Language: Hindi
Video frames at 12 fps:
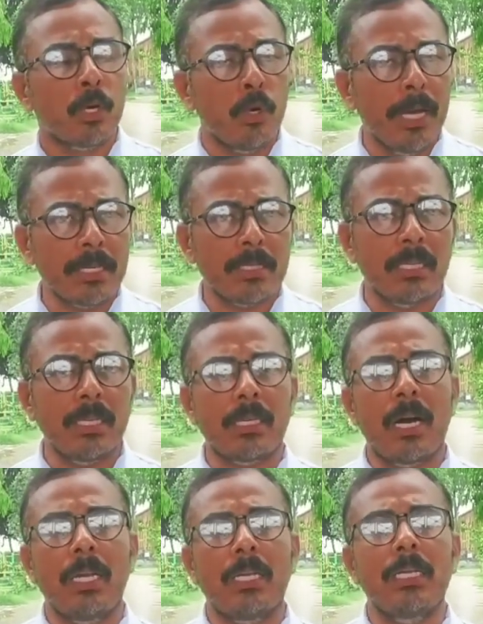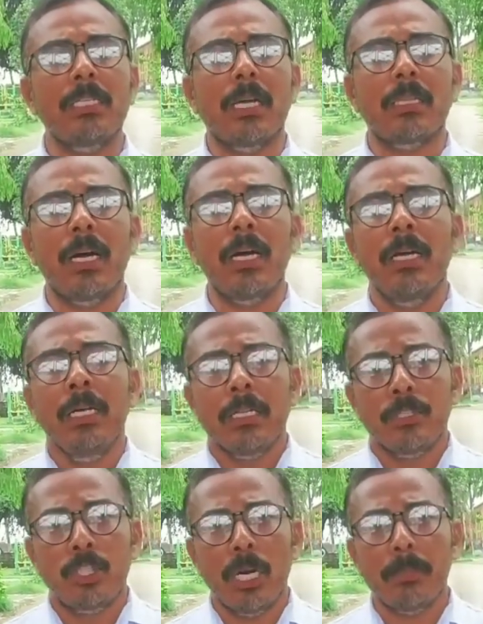कोई ऐसा दिन खाली नहीं जाता
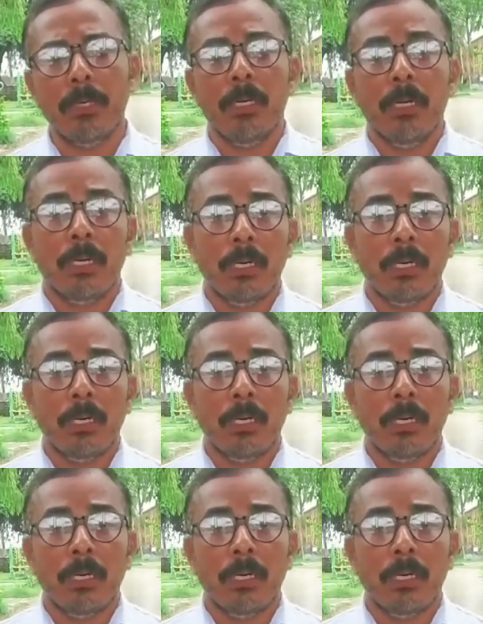जब